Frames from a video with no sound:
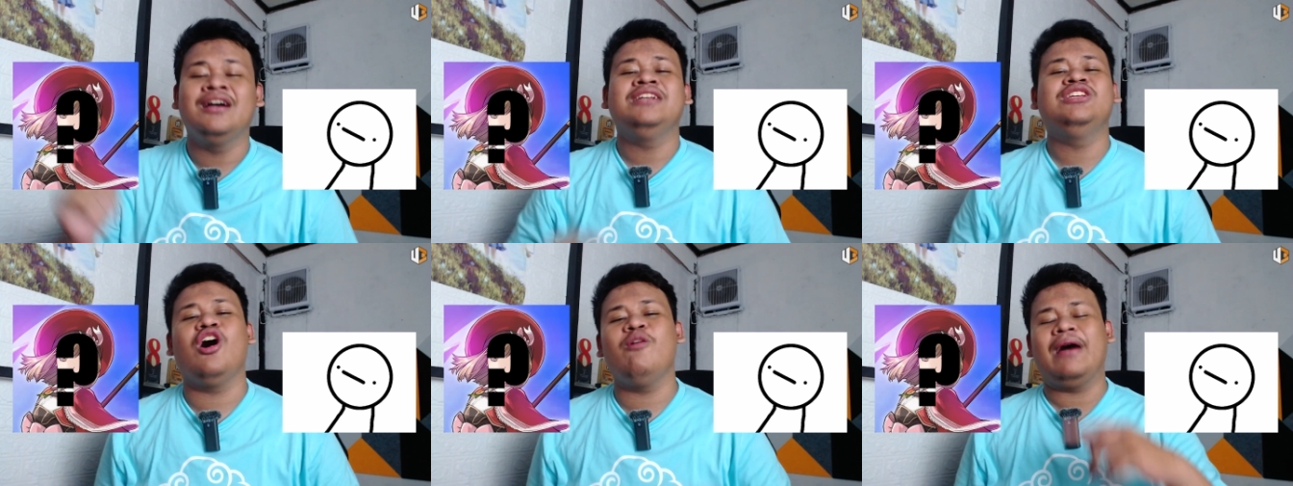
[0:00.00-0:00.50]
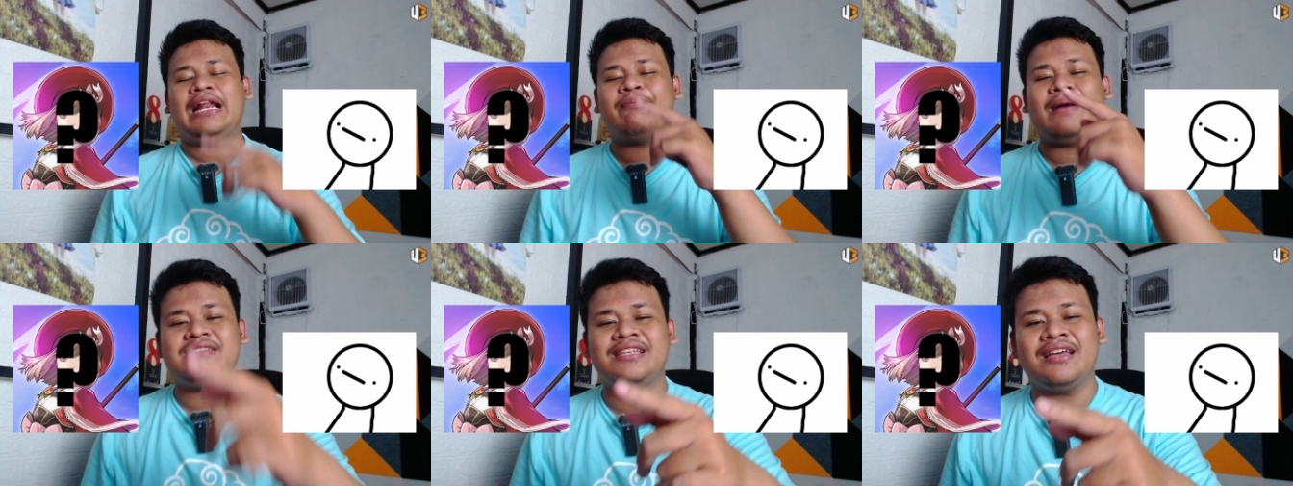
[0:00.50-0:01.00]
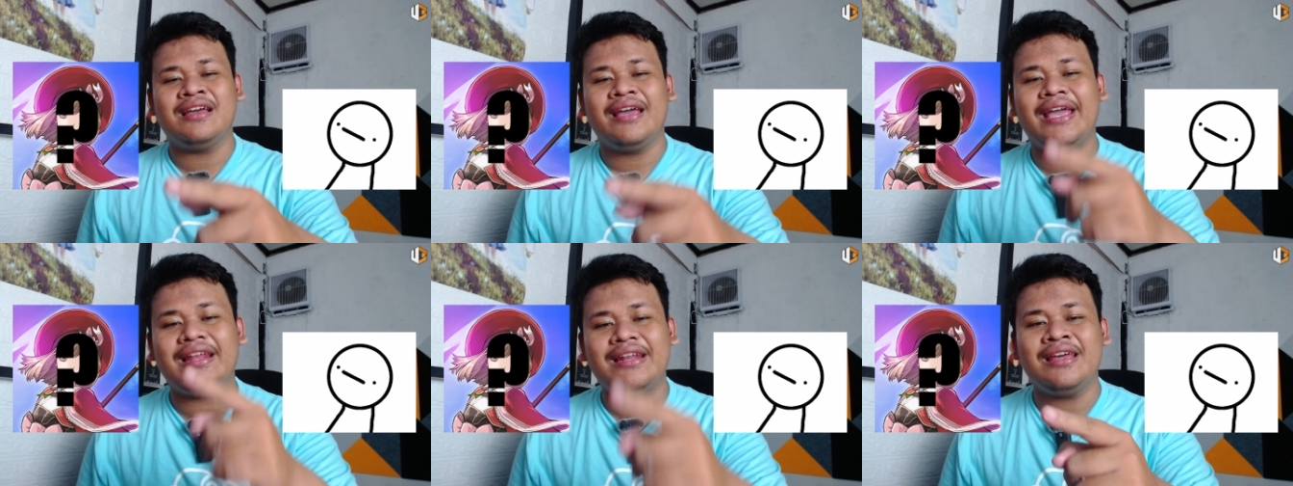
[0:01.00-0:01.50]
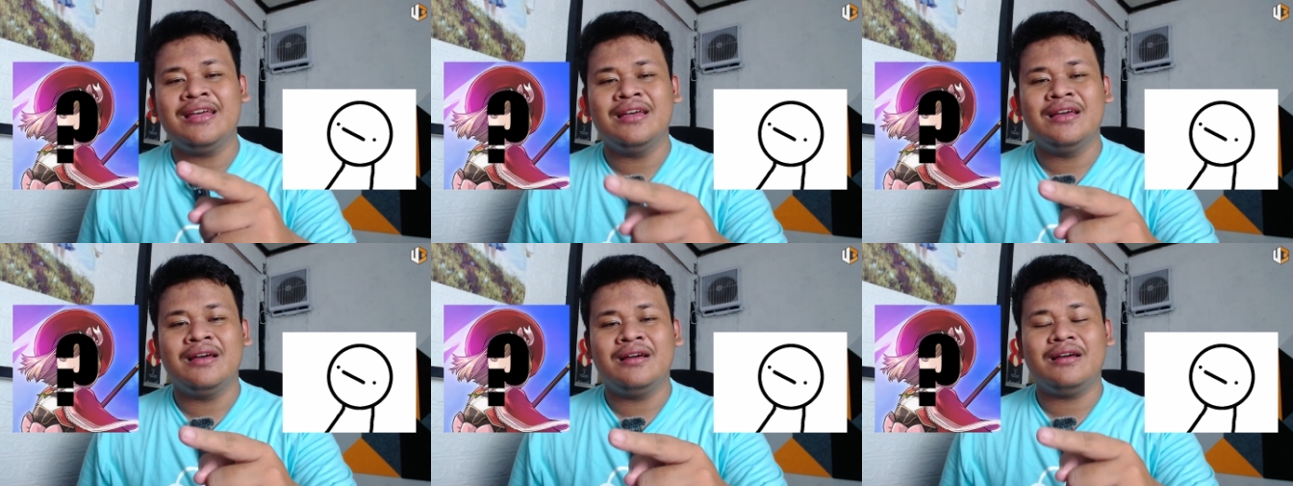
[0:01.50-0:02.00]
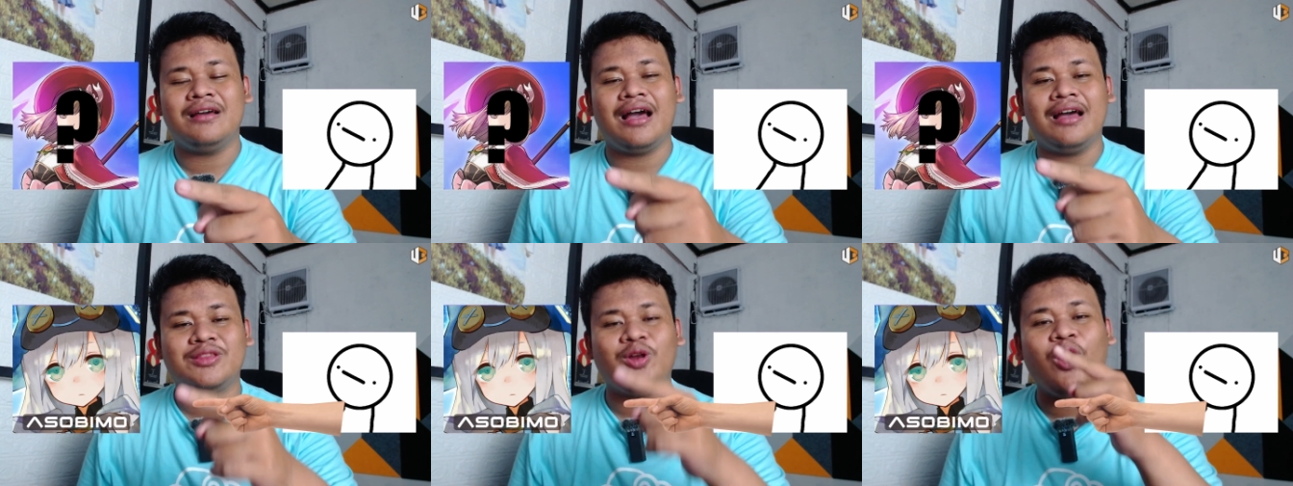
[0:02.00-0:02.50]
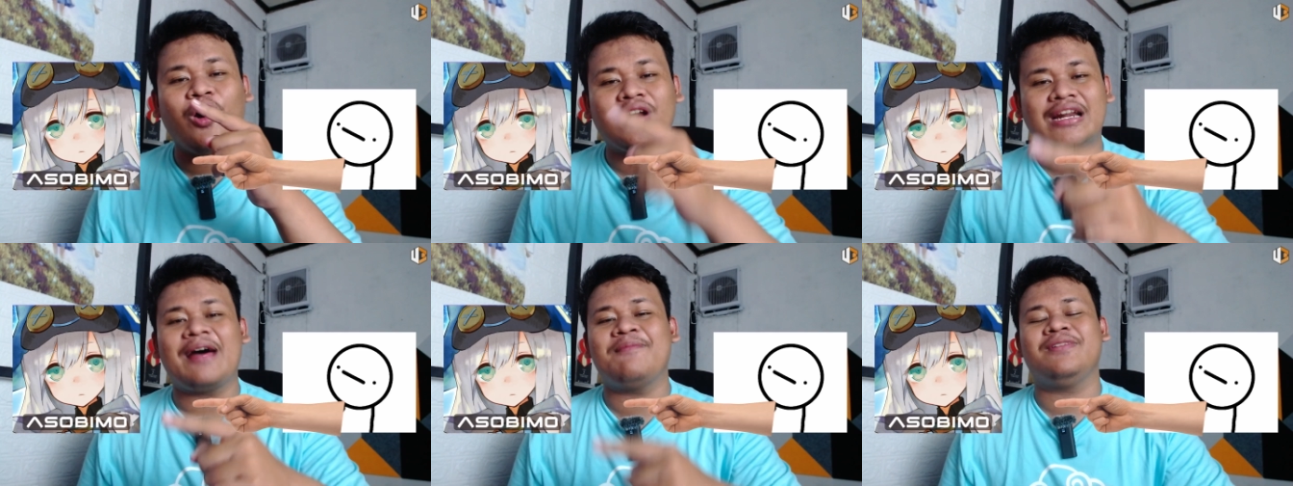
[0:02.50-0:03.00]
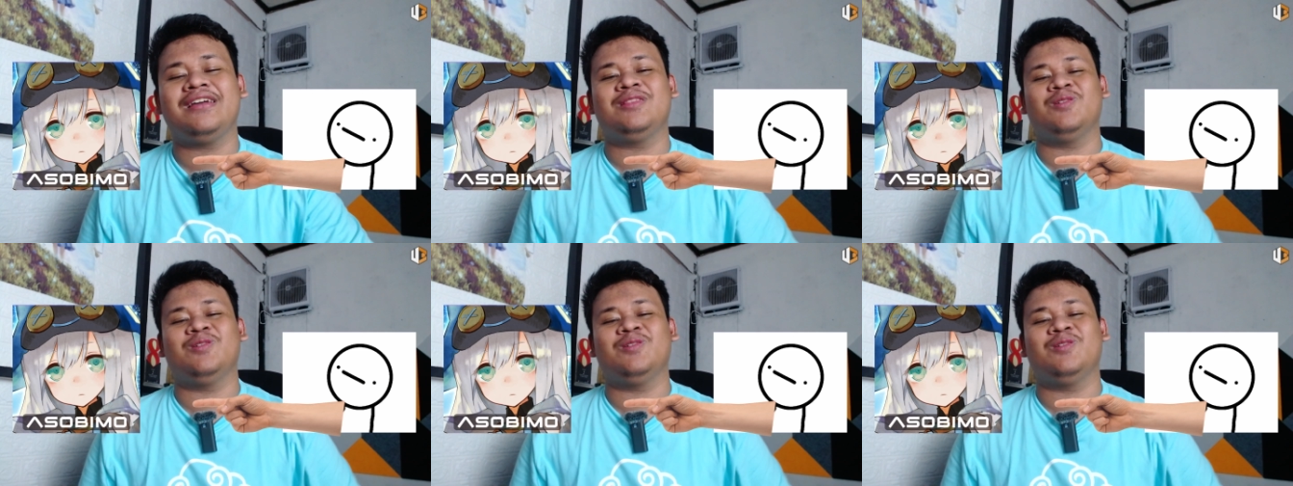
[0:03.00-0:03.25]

Jawabannya pasti ini orang gitu